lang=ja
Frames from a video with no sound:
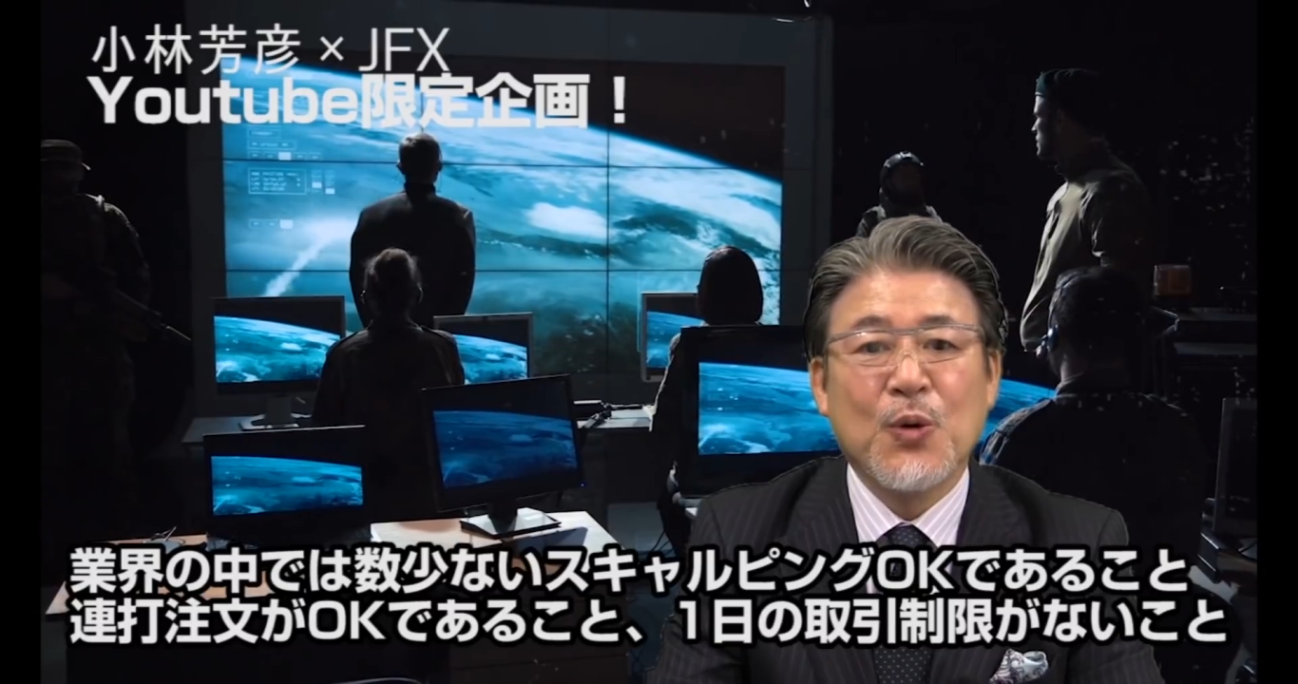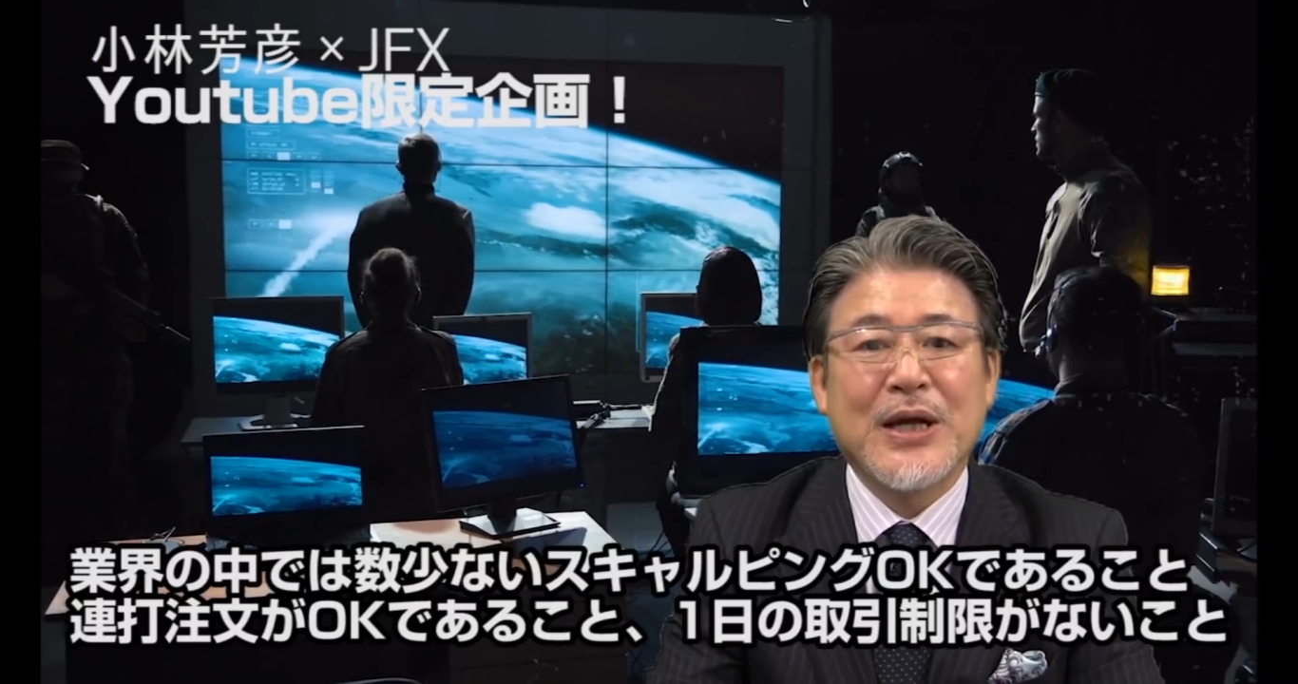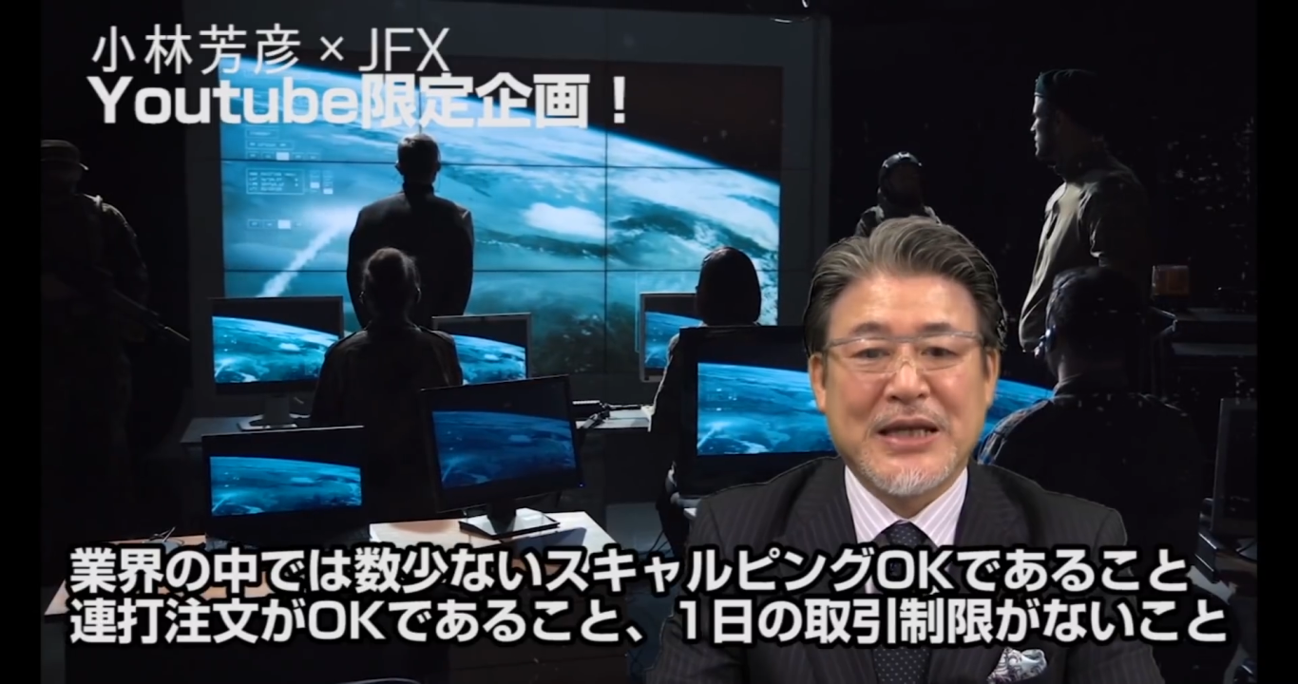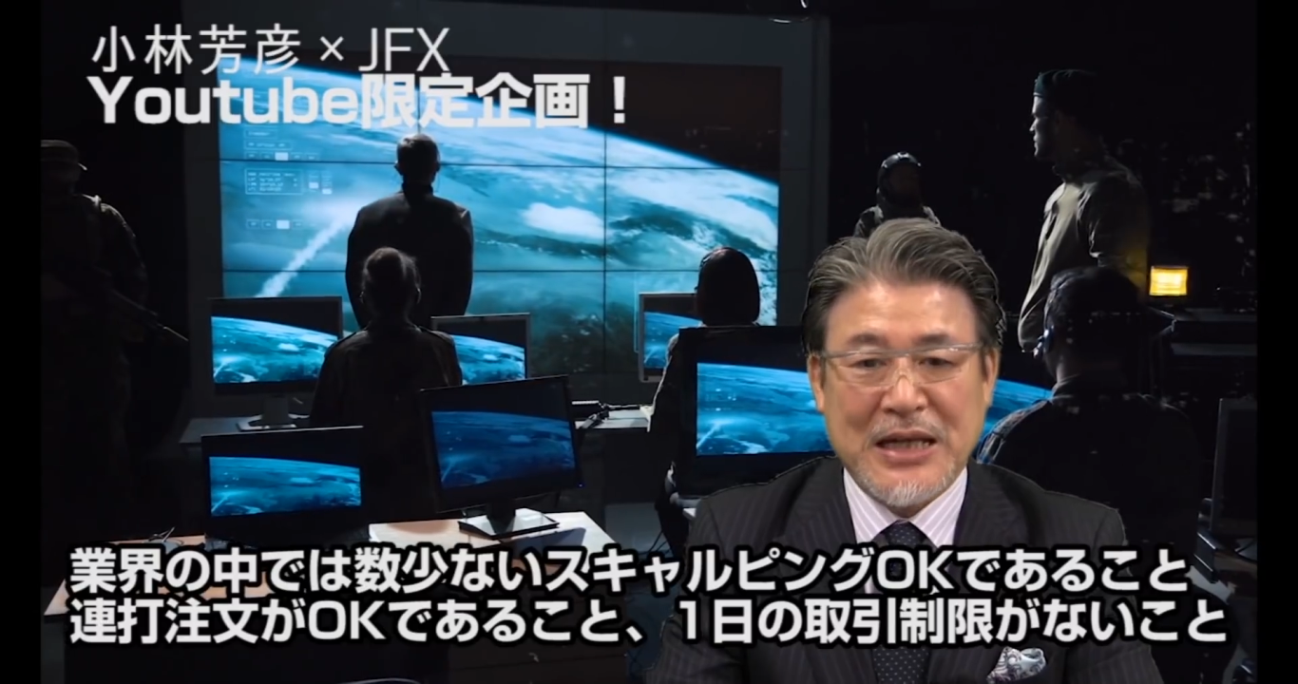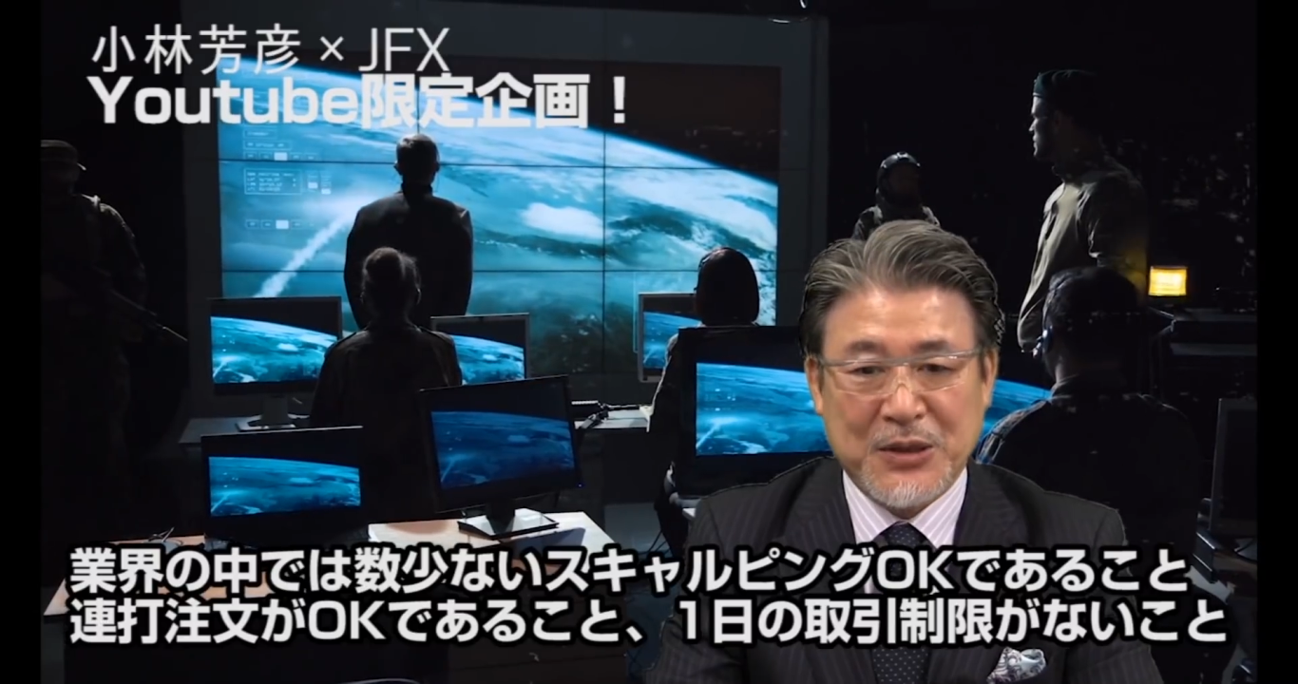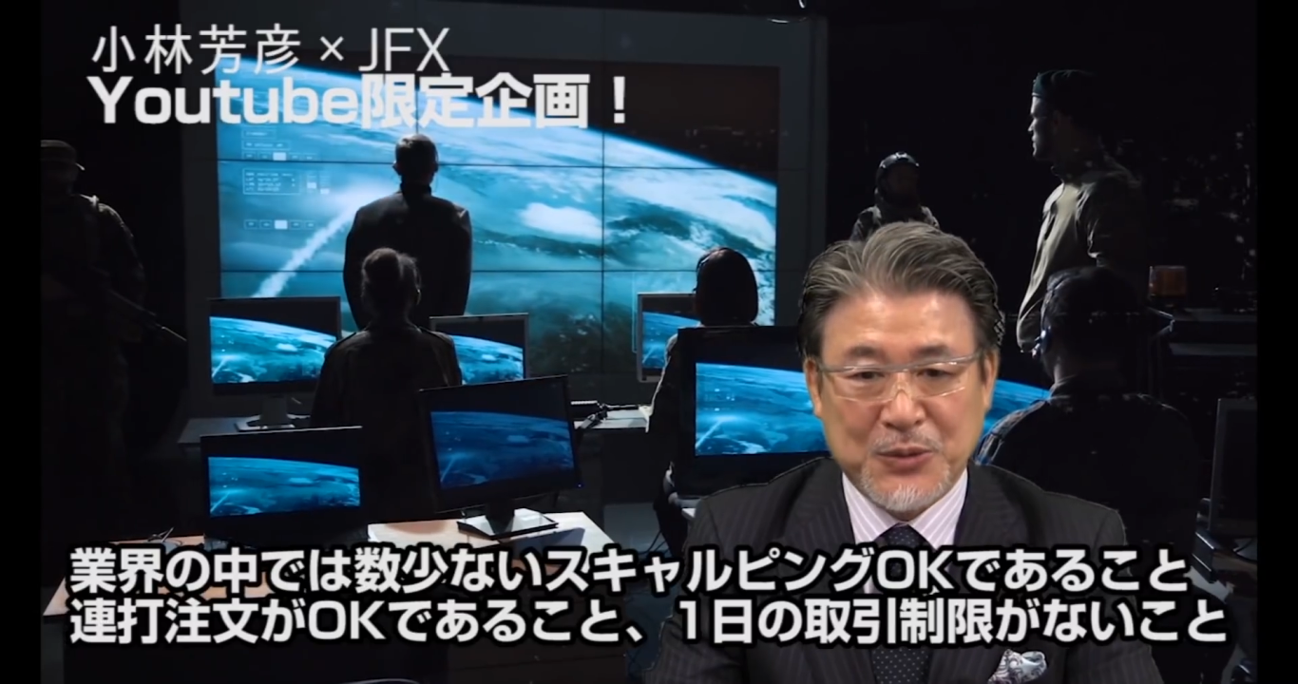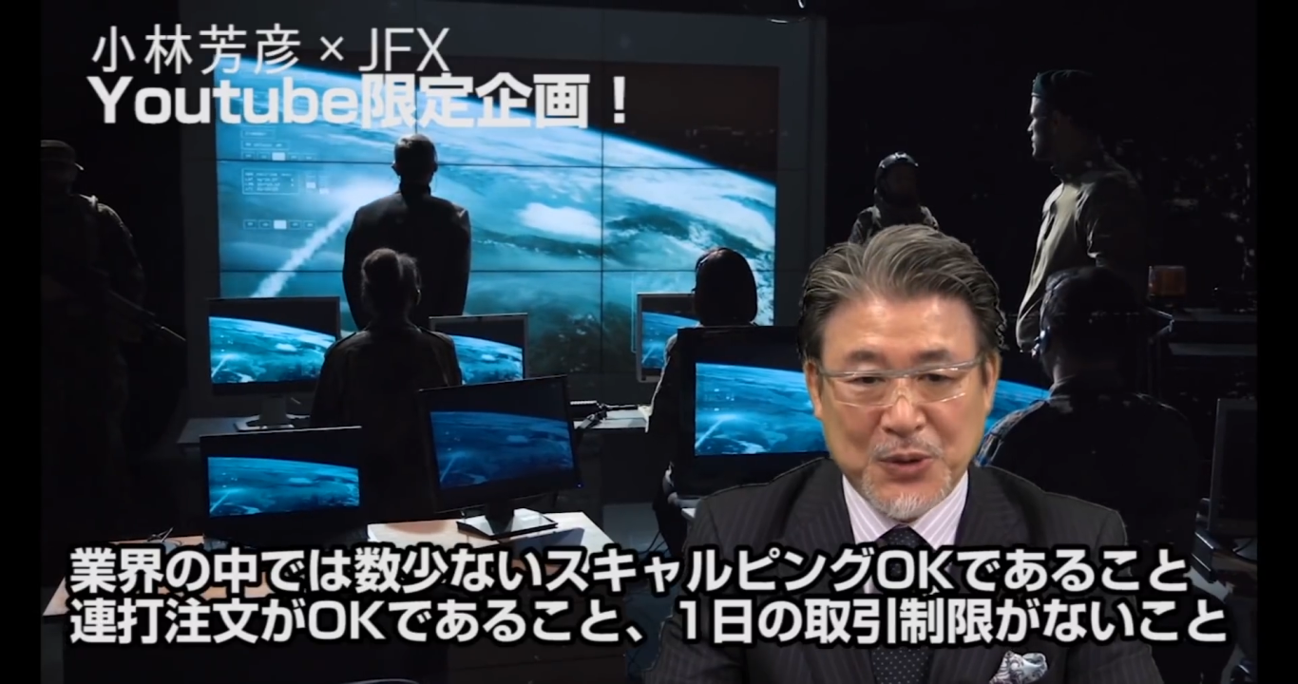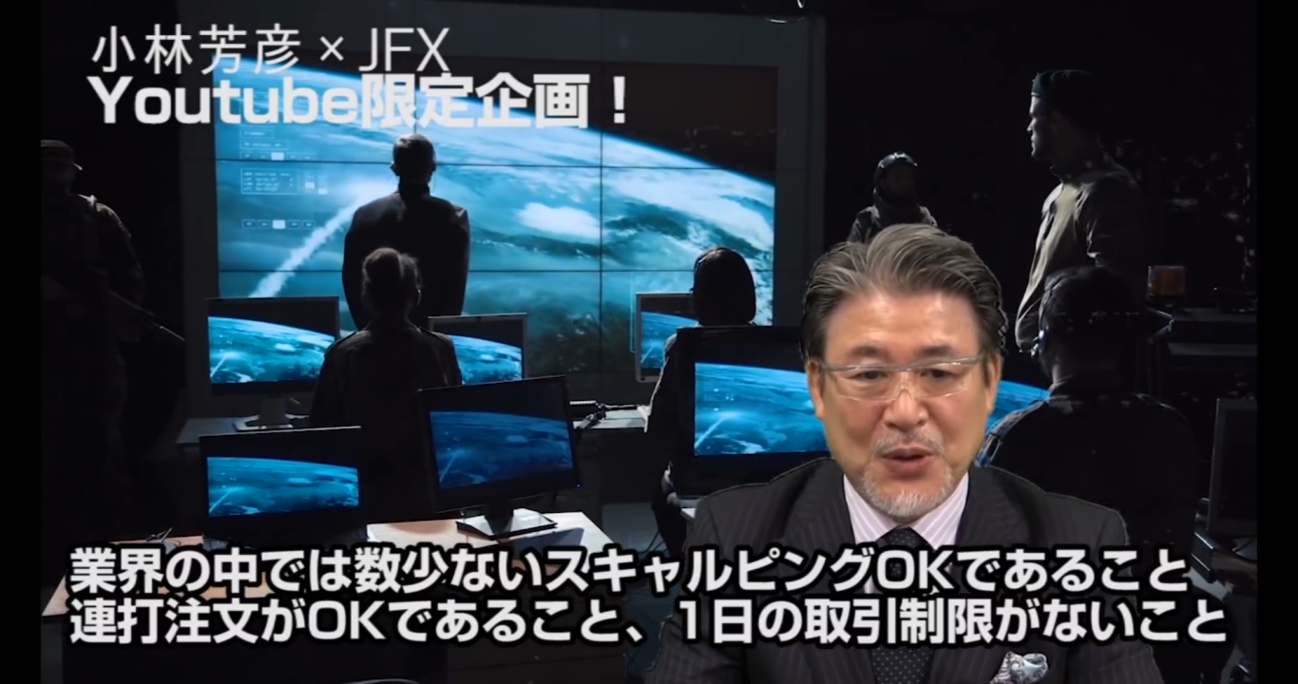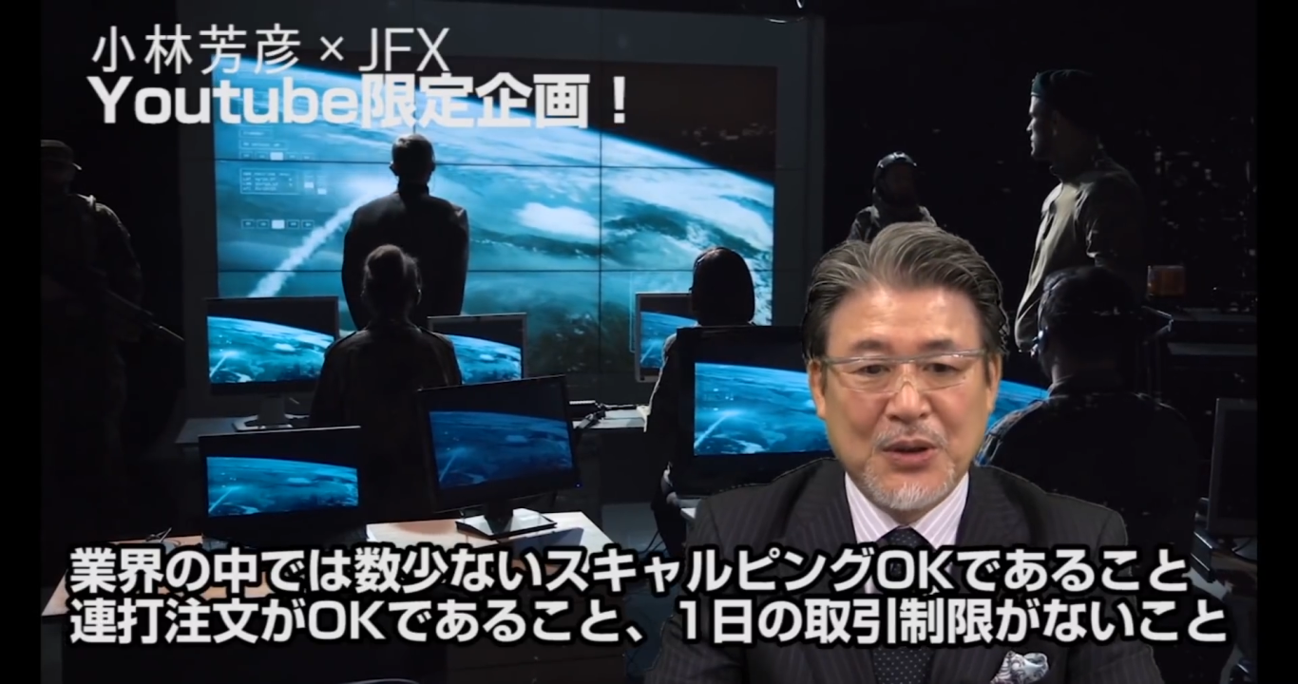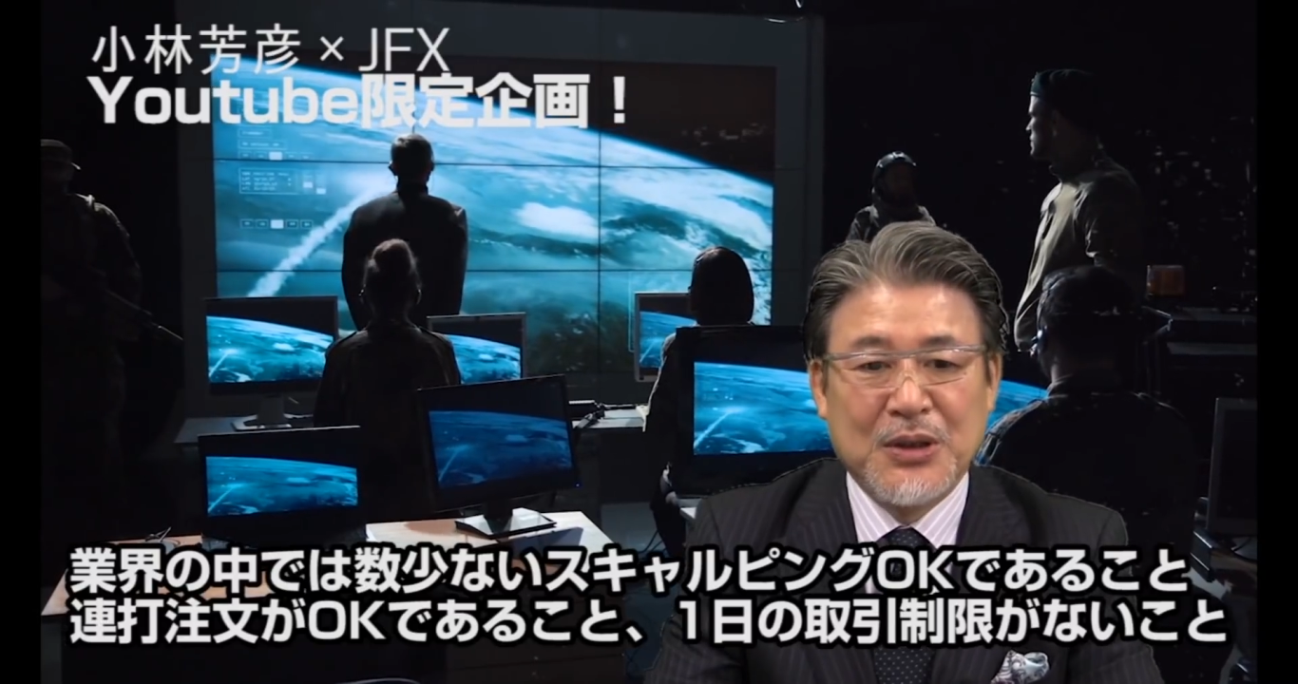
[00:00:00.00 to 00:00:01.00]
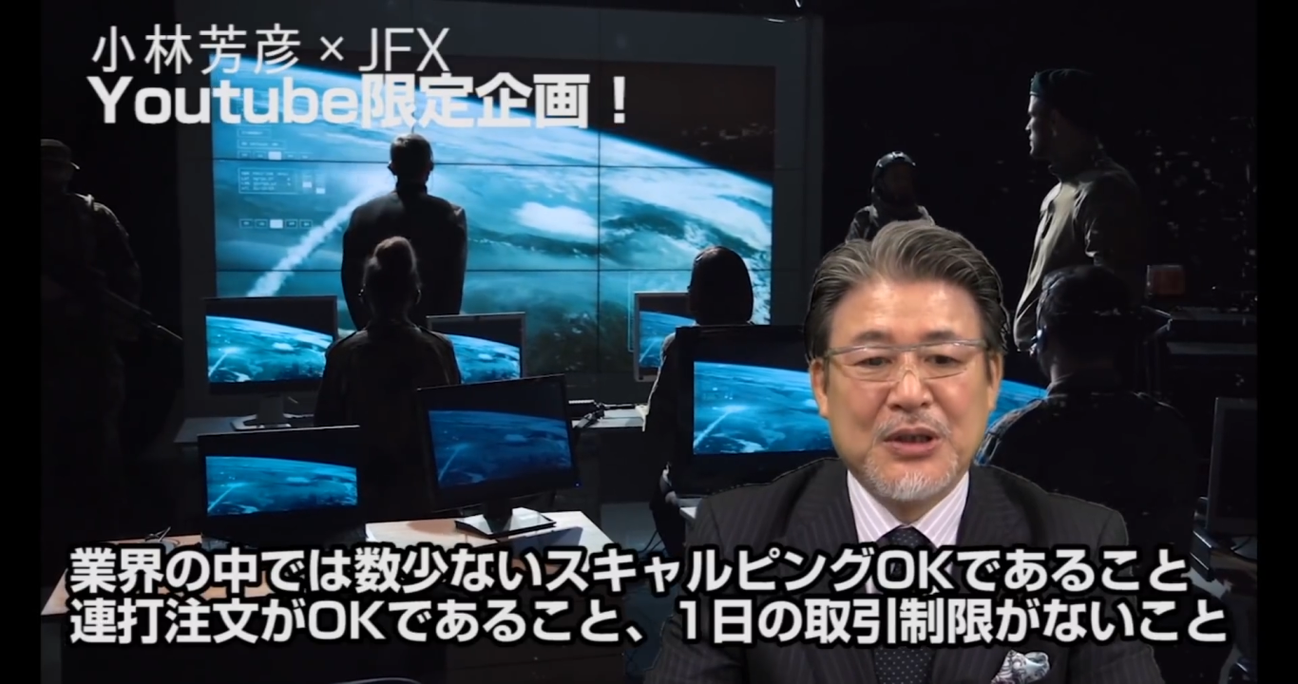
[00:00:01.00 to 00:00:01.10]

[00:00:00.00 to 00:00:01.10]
OK であること、